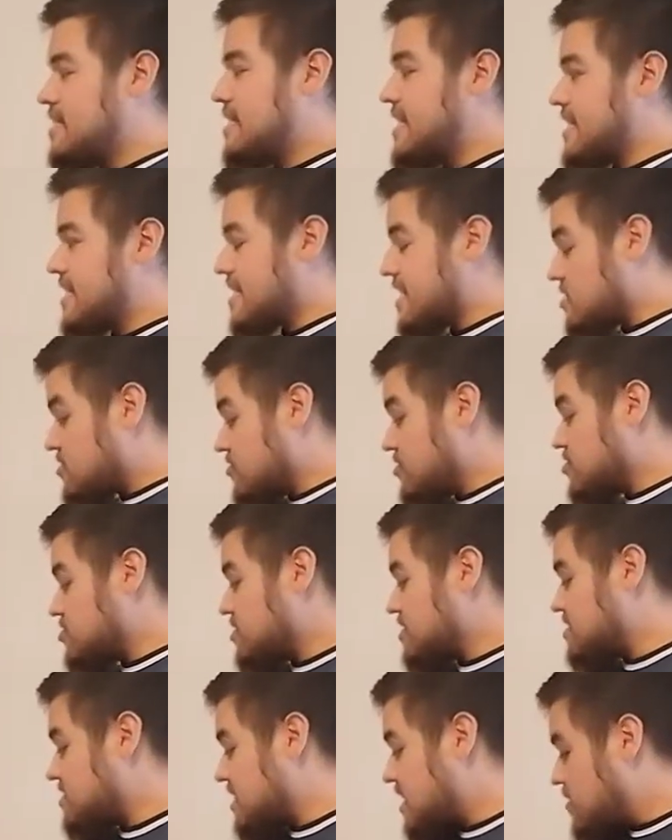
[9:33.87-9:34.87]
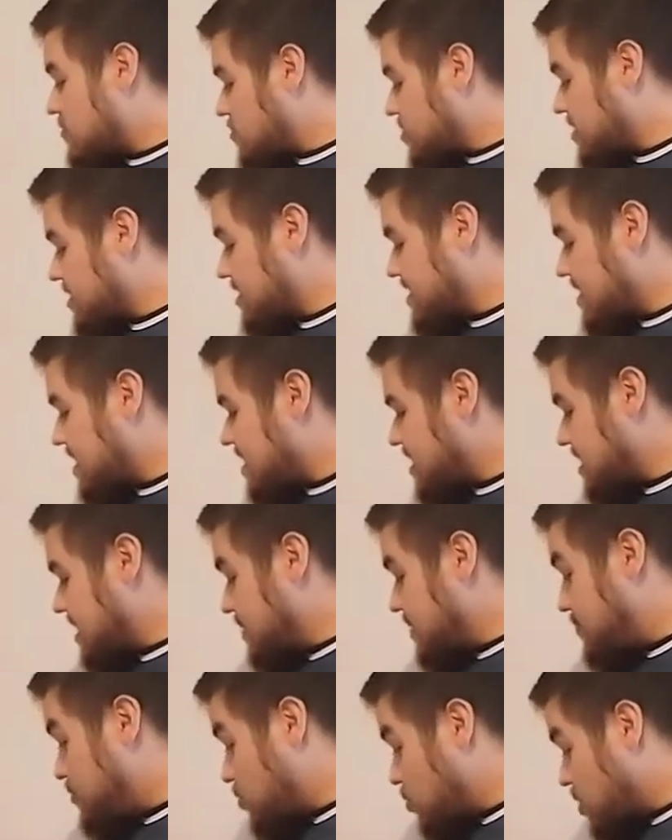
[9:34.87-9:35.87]
en qué condiciones está la boquilla,
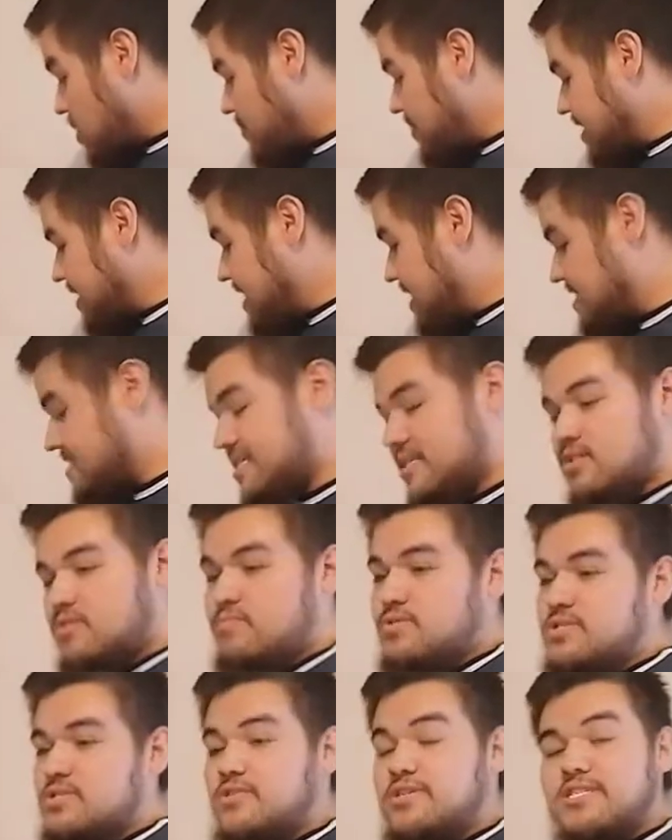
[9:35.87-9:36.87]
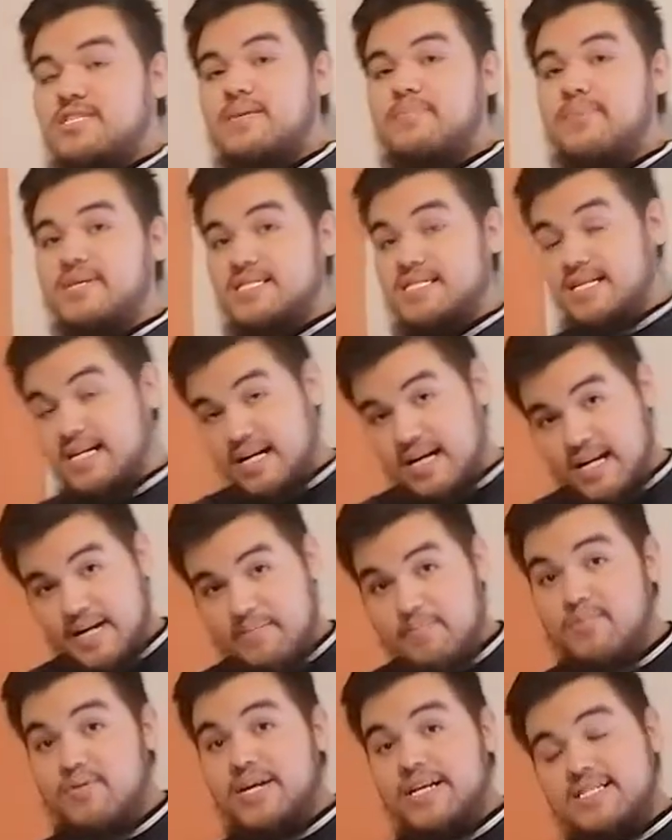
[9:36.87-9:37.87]
la pongo a precalentar como está ahorita para sacarle
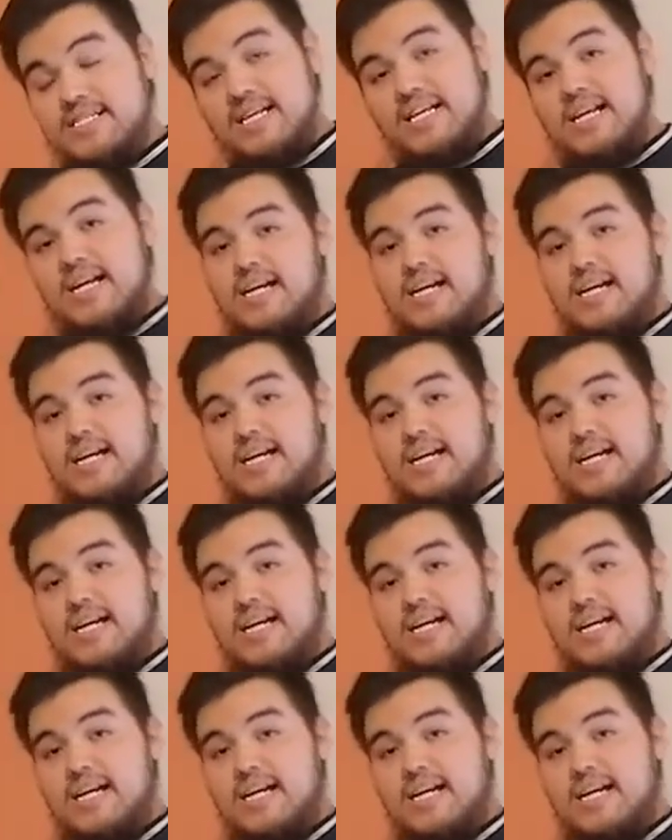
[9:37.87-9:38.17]
impureza